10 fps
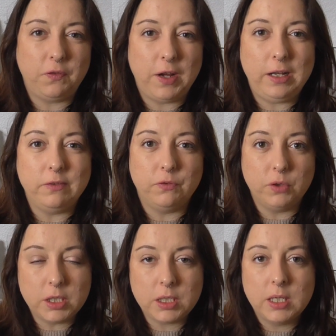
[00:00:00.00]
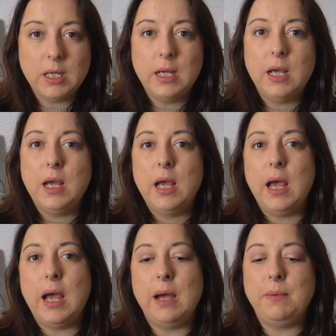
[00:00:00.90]
ich, gefallen wird.
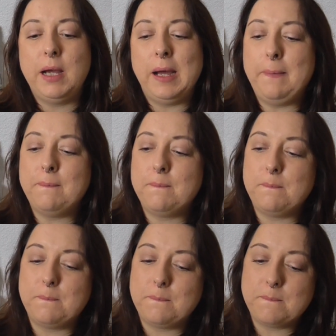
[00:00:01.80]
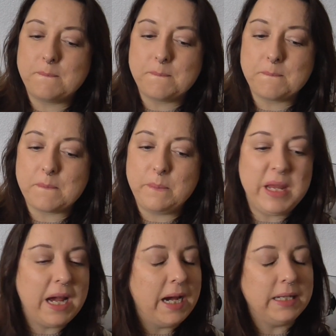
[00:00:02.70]
Aber
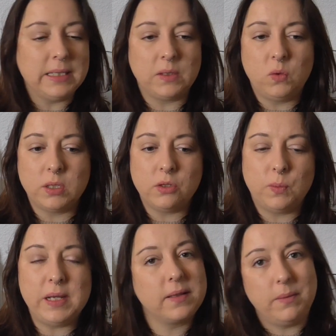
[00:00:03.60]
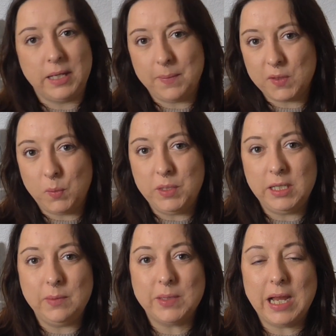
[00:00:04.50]
mir hat es großen Spaß gemacht. Ich habe es auch mit der
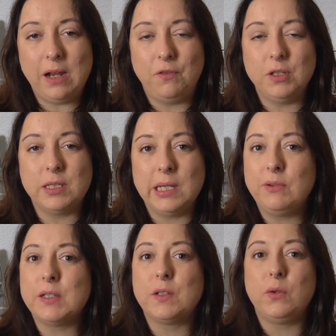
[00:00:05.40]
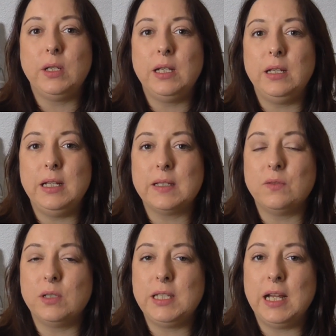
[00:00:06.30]
lieben Sarah von The Sarah Story gelesen
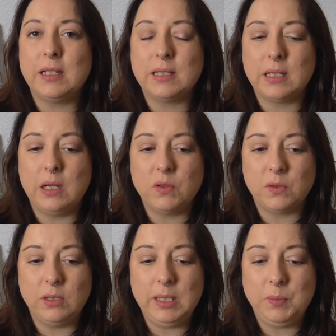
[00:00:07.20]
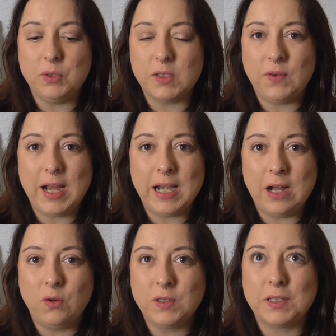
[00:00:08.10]
und sie hat es genauso geliebt und es war ein
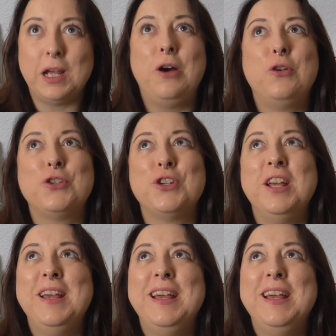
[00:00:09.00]
Austausch.